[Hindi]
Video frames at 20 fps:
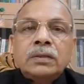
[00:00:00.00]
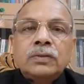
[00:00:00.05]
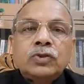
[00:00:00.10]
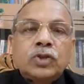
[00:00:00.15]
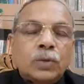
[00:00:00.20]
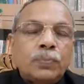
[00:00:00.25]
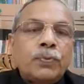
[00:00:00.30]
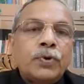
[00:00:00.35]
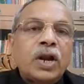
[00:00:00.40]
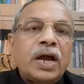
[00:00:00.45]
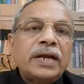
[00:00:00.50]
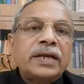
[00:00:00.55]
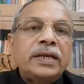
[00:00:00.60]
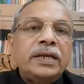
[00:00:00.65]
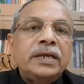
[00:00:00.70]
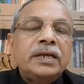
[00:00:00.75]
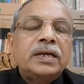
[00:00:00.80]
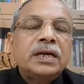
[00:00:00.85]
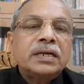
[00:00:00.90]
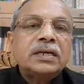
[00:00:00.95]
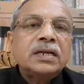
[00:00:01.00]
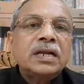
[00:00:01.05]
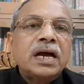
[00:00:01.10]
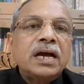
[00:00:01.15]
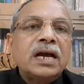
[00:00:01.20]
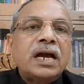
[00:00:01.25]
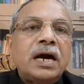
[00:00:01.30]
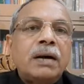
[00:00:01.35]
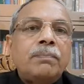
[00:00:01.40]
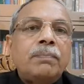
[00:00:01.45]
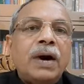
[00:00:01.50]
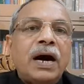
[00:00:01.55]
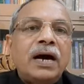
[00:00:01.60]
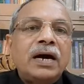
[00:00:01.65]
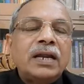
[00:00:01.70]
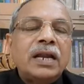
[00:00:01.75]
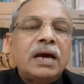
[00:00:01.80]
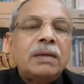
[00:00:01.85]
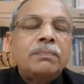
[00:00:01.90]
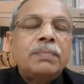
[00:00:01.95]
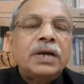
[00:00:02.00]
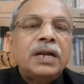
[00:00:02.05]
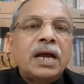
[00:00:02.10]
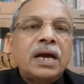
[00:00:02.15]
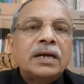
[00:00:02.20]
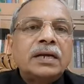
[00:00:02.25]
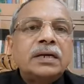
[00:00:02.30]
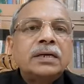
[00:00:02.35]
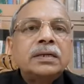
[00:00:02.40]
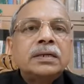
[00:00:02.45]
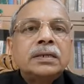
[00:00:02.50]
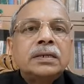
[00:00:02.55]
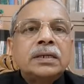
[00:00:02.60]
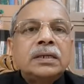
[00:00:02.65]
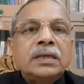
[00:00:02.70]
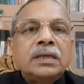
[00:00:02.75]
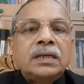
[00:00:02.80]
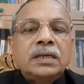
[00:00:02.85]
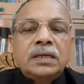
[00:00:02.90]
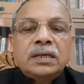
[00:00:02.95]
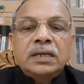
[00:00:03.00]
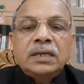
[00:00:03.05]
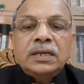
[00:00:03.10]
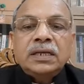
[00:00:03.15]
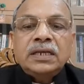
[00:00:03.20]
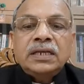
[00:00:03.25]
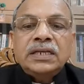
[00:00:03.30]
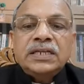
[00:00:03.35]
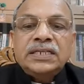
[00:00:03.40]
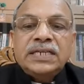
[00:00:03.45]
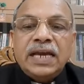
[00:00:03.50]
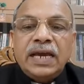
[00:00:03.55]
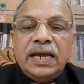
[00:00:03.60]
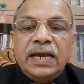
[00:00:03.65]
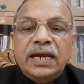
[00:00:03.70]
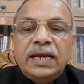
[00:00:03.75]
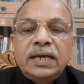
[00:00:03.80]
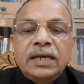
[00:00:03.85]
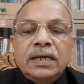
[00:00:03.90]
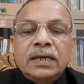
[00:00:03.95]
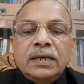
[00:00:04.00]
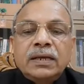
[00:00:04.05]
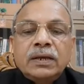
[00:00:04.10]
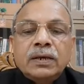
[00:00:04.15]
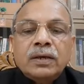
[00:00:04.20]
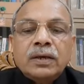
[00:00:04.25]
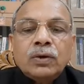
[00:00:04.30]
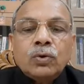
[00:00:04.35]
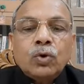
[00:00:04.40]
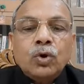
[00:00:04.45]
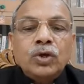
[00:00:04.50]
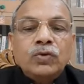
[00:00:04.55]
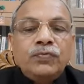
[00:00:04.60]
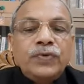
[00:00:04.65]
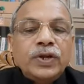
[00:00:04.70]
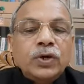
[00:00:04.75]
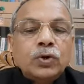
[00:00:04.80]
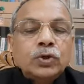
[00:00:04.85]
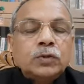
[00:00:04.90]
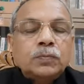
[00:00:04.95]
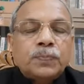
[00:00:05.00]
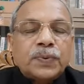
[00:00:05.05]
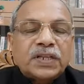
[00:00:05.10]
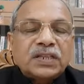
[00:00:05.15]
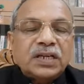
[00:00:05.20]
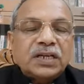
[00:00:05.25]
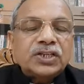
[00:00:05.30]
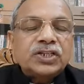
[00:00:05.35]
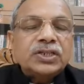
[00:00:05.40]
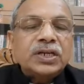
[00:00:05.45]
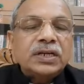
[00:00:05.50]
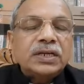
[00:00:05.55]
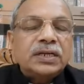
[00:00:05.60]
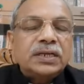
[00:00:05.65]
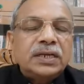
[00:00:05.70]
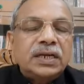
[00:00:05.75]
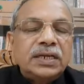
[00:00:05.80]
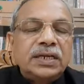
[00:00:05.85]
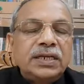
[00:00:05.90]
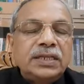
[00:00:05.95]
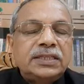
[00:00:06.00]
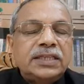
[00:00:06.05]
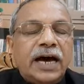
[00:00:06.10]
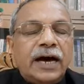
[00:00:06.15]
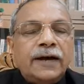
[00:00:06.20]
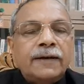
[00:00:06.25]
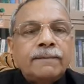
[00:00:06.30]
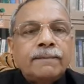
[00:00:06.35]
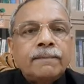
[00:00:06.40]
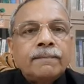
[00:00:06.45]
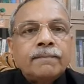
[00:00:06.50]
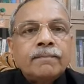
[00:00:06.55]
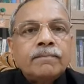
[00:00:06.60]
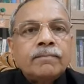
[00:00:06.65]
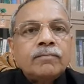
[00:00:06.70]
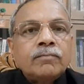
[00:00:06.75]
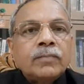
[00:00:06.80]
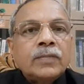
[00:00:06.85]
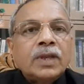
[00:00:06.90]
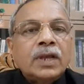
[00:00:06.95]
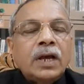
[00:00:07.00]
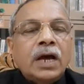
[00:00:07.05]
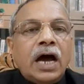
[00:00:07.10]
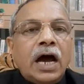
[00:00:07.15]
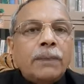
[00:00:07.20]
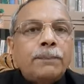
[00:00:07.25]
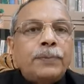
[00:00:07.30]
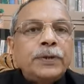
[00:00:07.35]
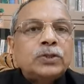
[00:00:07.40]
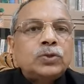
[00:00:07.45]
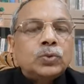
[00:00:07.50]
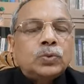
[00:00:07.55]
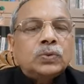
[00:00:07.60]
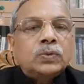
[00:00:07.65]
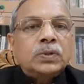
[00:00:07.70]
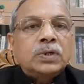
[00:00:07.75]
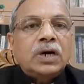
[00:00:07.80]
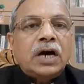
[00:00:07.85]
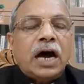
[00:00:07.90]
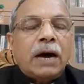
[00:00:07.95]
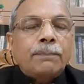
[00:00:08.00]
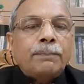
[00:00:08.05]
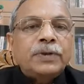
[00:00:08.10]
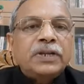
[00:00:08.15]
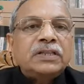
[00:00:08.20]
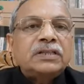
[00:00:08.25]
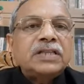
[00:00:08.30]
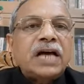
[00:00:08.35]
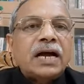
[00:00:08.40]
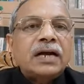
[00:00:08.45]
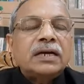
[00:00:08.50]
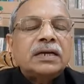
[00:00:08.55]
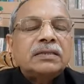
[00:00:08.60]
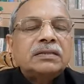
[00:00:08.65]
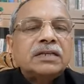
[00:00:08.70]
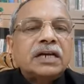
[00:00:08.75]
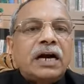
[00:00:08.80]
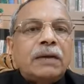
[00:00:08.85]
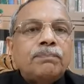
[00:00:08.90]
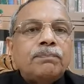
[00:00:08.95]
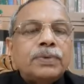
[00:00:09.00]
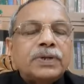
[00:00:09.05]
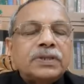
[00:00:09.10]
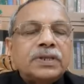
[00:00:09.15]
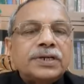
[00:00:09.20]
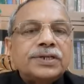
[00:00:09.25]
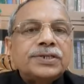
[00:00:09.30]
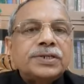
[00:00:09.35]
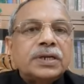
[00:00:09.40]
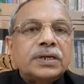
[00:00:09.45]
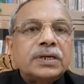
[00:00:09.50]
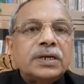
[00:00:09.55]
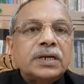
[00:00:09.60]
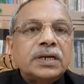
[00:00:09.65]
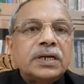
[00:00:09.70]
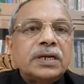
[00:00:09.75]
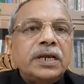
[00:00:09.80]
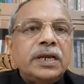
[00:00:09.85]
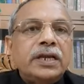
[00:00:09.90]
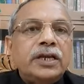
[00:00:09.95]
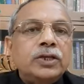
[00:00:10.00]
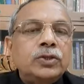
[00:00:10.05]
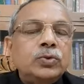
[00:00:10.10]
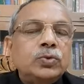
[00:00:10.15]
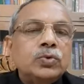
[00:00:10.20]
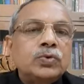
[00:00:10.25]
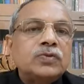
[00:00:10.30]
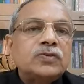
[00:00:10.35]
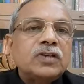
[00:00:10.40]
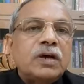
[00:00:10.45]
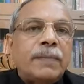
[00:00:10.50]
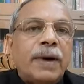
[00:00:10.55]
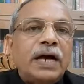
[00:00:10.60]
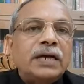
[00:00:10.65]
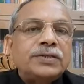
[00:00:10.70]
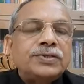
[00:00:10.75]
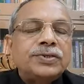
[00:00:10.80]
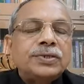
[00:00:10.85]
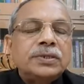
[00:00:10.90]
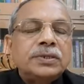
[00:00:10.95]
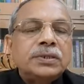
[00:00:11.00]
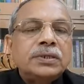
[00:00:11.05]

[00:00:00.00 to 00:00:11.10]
त्रिपुरा की घटना का बहाना बनाकर यह कोई विरोध प्रदर्शन नहीं था अपितु अपनी ताकत का प्रदर्शन करके हिंदू समाज